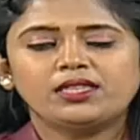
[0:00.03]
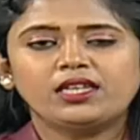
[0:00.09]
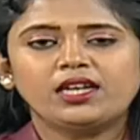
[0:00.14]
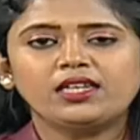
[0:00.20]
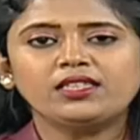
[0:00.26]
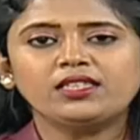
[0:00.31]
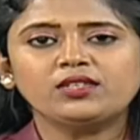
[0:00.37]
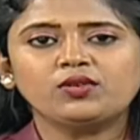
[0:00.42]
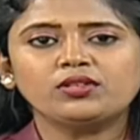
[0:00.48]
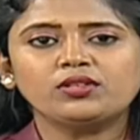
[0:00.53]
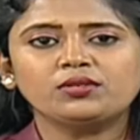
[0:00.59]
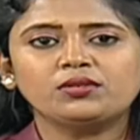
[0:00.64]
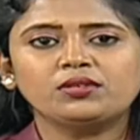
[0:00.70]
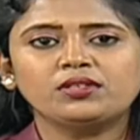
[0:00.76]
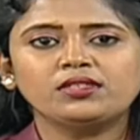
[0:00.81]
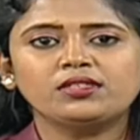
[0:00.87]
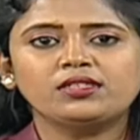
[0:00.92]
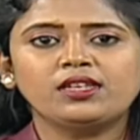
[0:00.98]
భద్రాద్రి
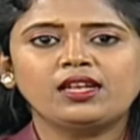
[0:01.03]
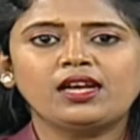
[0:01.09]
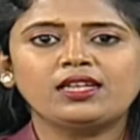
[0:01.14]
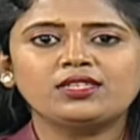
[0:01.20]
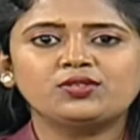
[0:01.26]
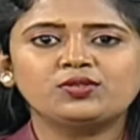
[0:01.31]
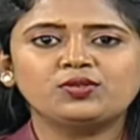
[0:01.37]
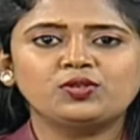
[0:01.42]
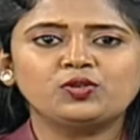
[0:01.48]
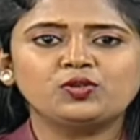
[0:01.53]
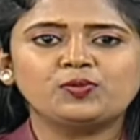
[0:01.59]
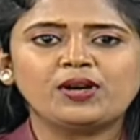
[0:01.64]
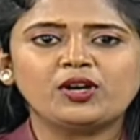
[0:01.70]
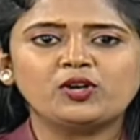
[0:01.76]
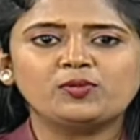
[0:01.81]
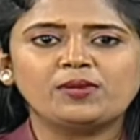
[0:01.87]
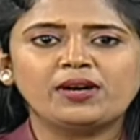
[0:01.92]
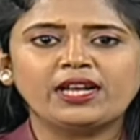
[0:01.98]
కొత్తగూడెం జిల్లా
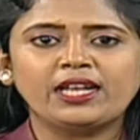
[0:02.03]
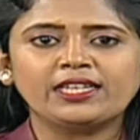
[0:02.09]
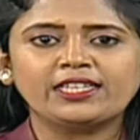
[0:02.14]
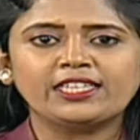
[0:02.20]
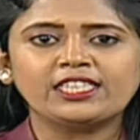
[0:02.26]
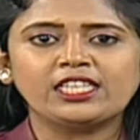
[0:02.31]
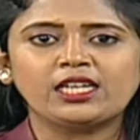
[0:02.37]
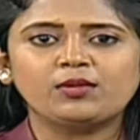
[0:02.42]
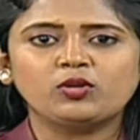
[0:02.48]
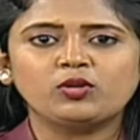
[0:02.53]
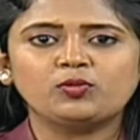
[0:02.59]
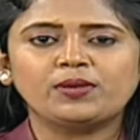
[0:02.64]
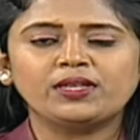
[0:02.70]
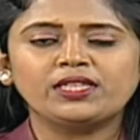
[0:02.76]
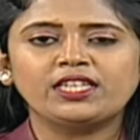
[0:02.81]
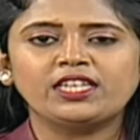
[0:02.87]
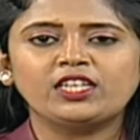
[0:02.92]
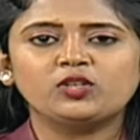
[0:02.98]
జోలూరుపాడు మండల
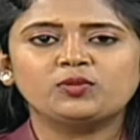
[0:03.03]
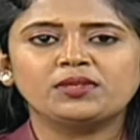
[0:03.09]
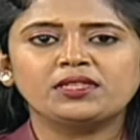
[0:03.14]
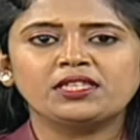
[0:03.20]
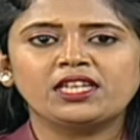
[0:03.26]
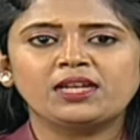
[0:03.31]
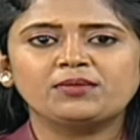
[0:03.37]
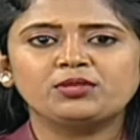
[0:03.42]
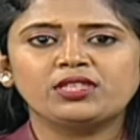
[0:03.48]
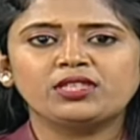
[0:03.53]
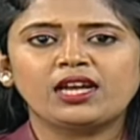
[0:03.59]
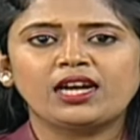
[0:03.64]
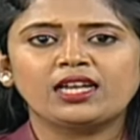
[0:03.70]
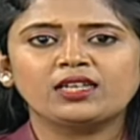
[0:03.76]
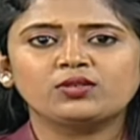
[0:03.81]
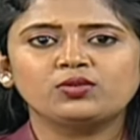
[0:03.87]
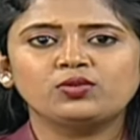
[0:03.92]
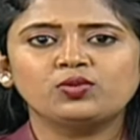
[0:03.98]
కేంద్రంలో పదిహేడు మంది
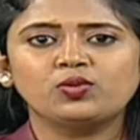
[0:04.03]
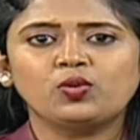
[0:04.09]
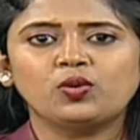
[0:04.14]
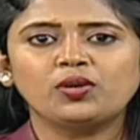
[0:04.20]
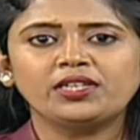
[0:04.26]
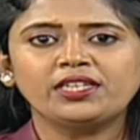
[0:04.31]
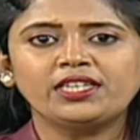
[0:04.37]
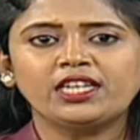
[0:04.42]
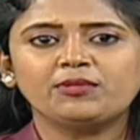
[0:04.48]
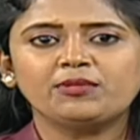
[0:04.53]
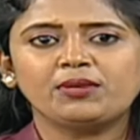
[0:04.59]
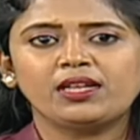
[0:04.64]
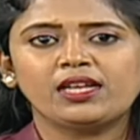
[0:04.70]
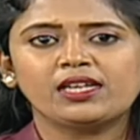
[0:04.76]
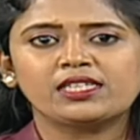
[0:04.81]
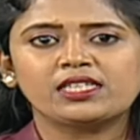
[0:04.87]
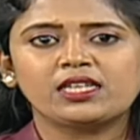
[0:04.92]
లబ్దిదారులకు కోటి డెబ్బై